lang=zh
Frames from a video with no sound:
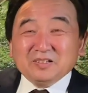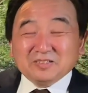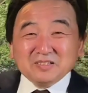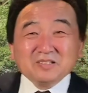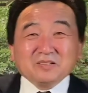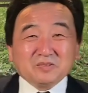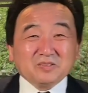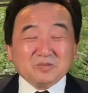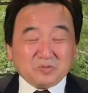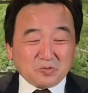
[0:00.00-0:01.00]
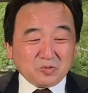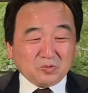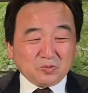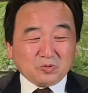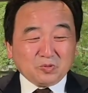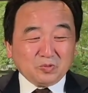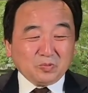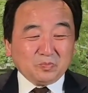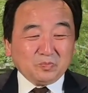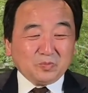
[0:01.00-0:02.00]
真的，就说说
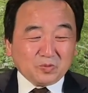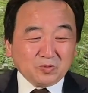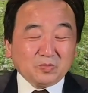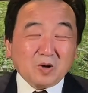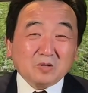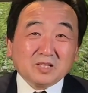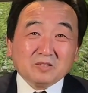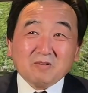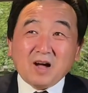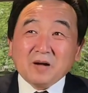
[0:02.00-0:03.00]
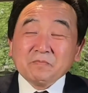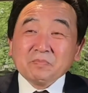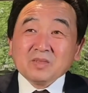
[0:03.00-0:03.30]
句说句不好听话，